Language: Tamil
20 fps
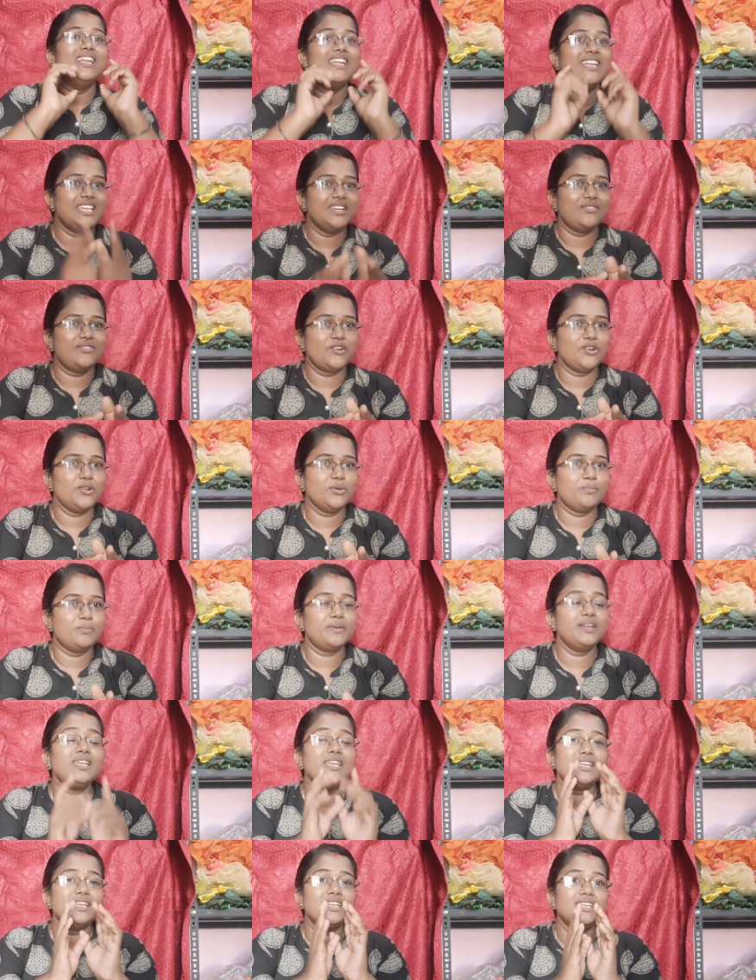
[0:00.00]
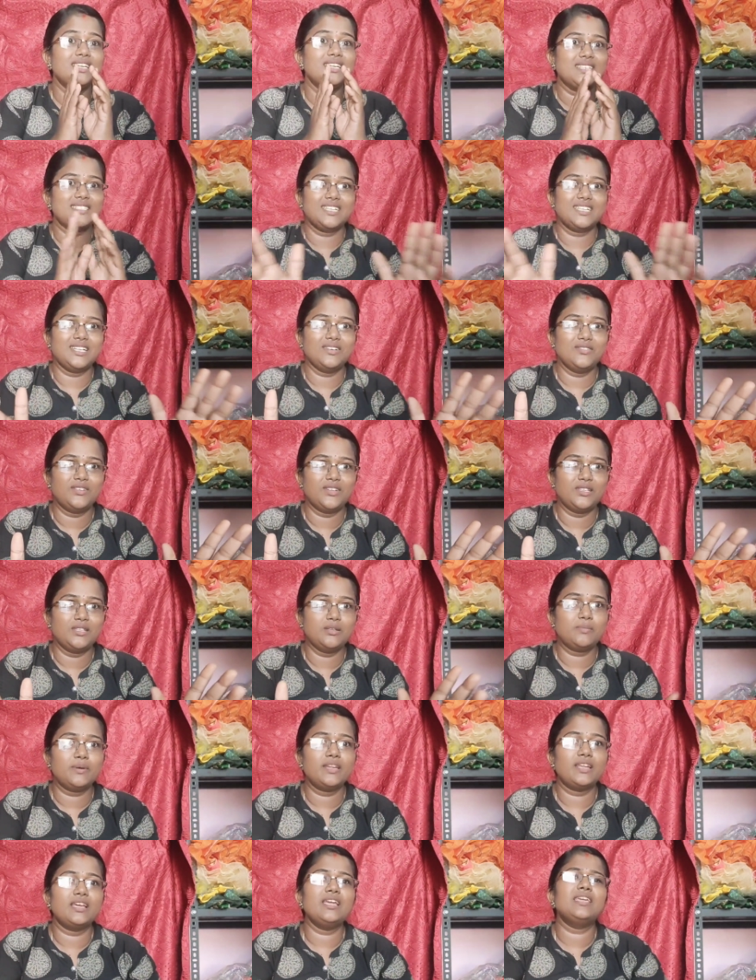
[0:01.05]
நீங்கள் ஃபாலோ பண்ணி என்னென்ன ட்ரெஸ் எல்லாம் வருதுன்னு
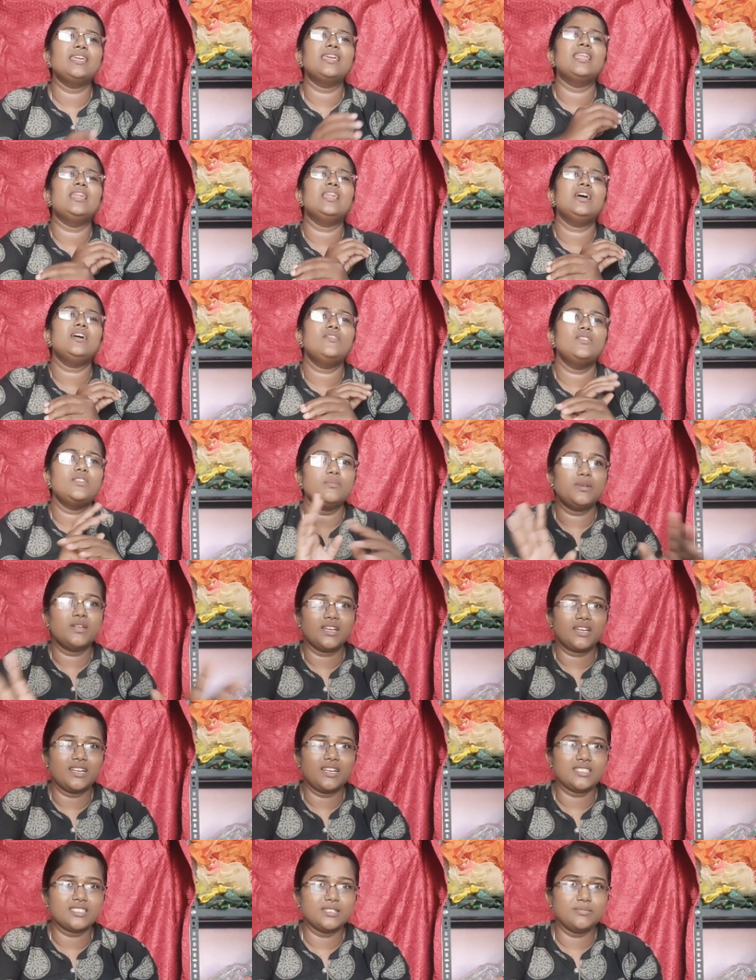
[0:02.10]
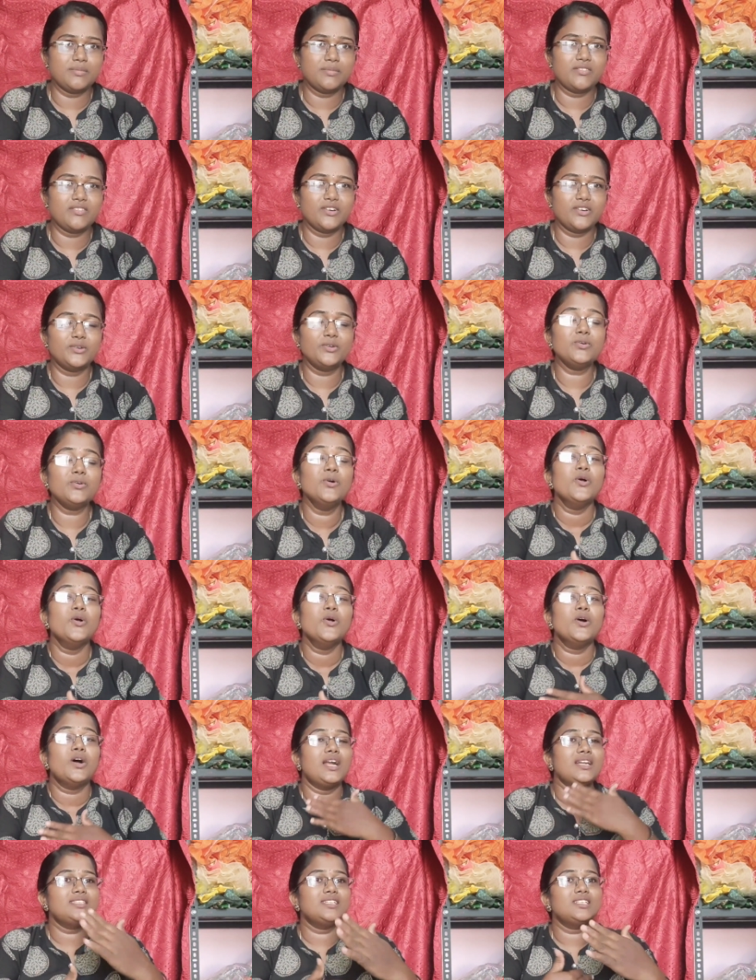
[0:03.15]
பாருங்கள் எல்லா விதமான கலெக்ஷனுமே வரும்
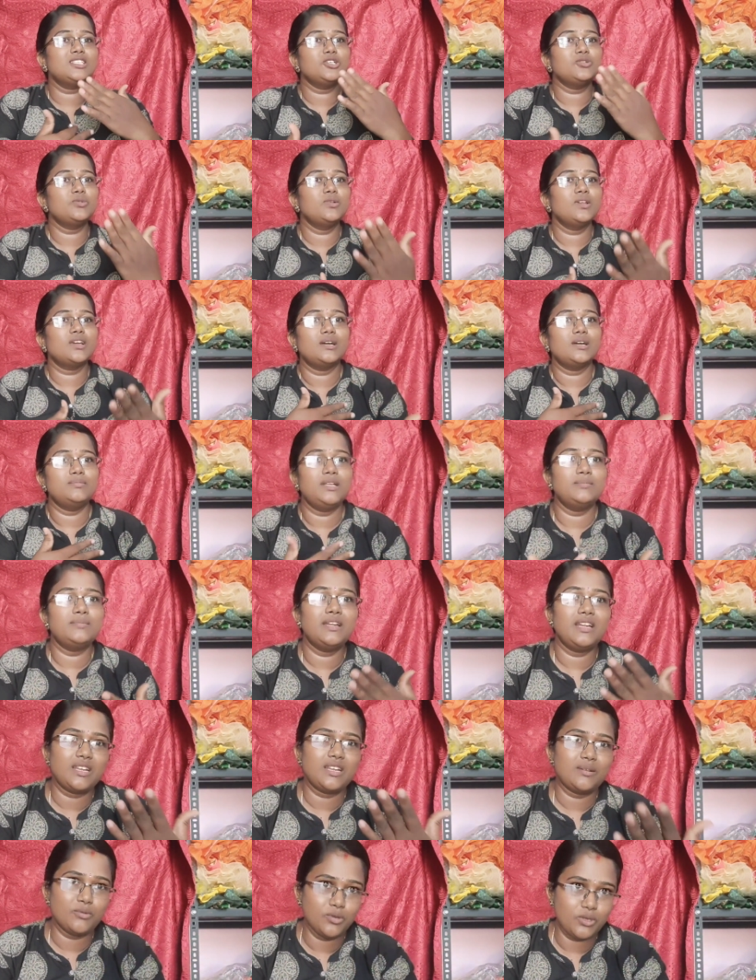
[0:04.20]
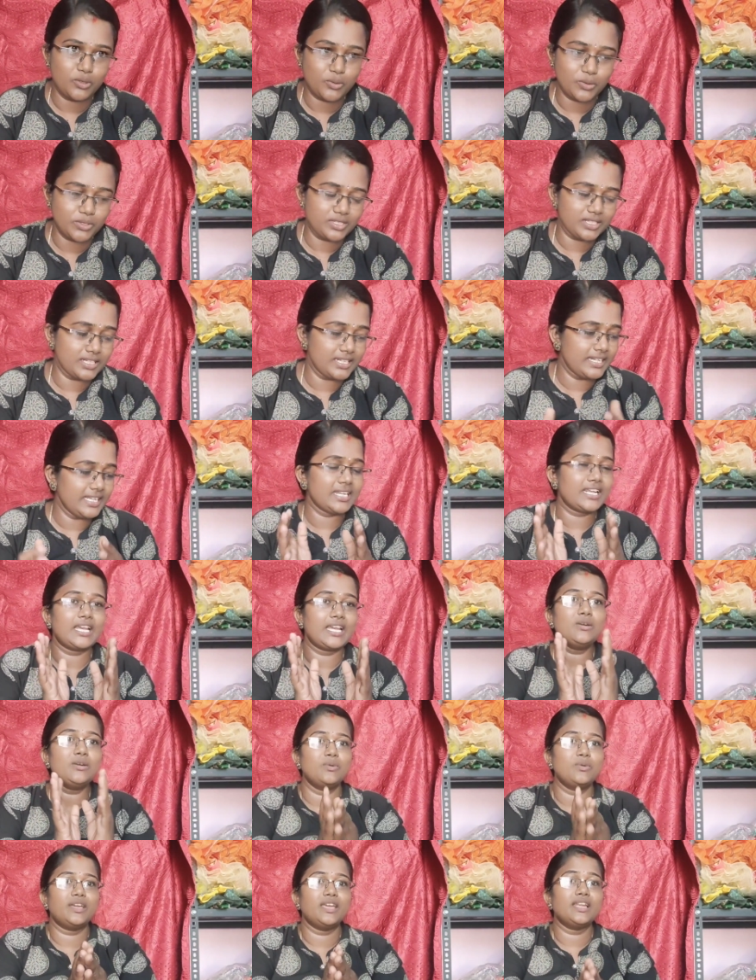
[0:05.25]
அடுத்தடுத்து உங்களுக்கு அப்டேட்டில் நான் உங்களுக்கு கொடுத்துக்கிட்டே இருக்கேன்
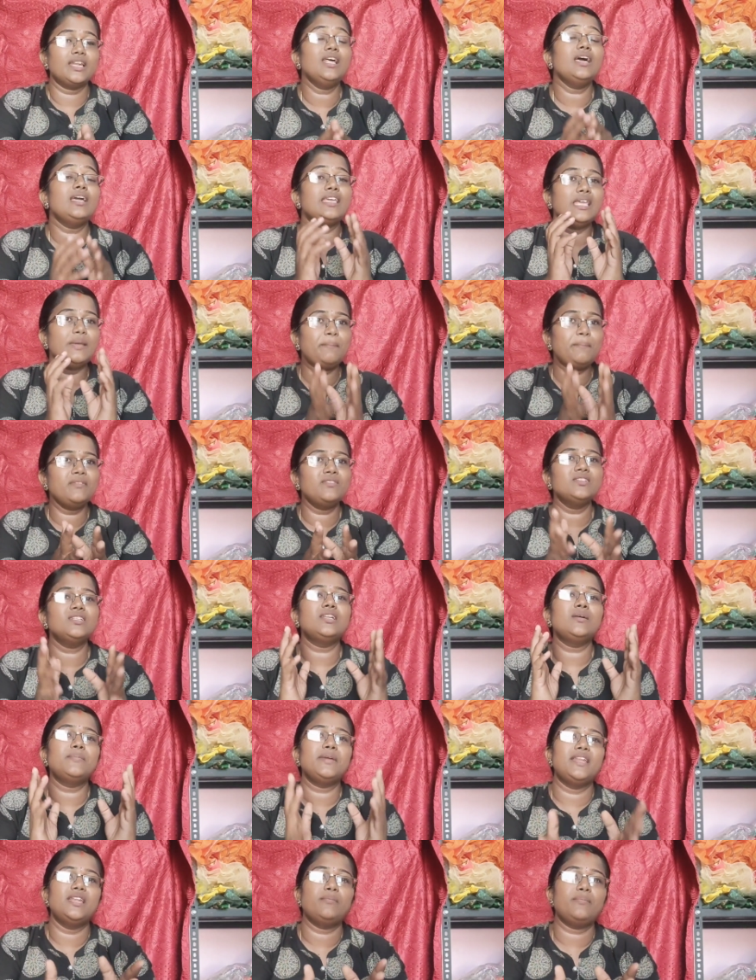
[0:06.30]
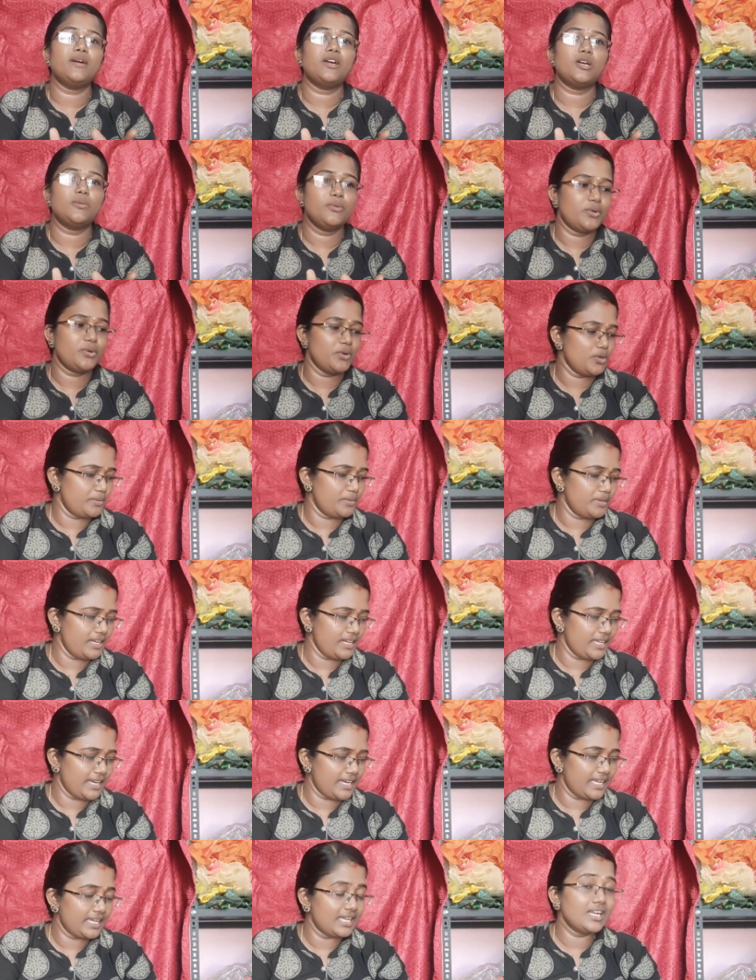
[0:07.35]
ஓகேங்களா இப்போ வந்து நம்ம என்ன பார்க்க போகிறோம் அப்படின்னு
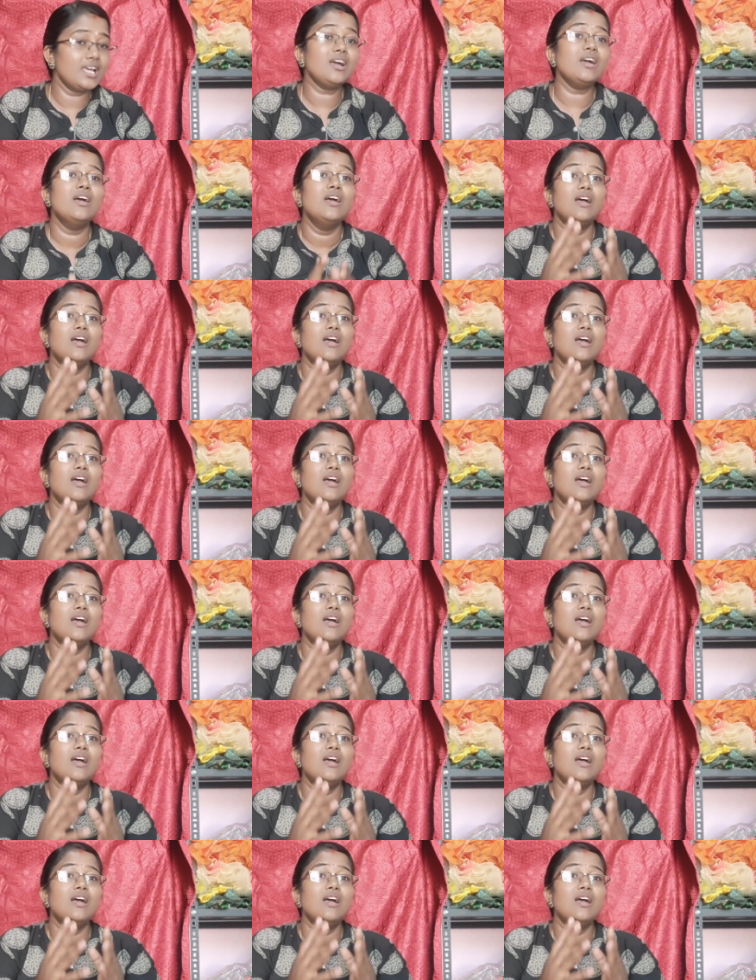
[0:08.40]
கேட்டிங்கன்னா